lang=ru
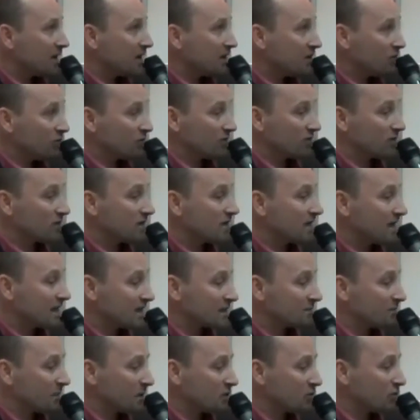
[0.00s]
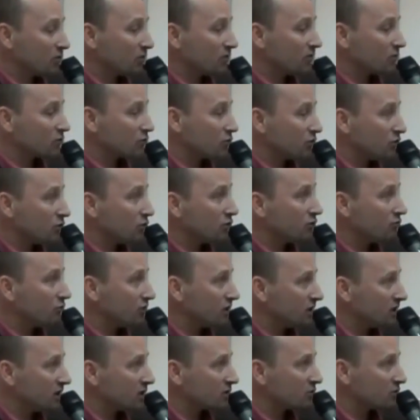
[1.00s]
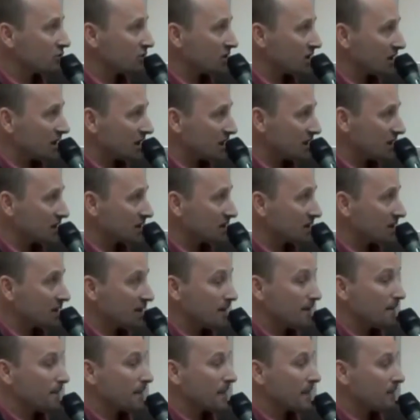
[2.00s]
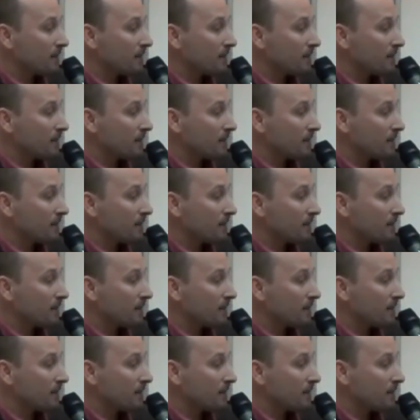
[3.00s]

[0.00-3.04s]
и он не раз подчеркивал, что ничего не должно сохраняться.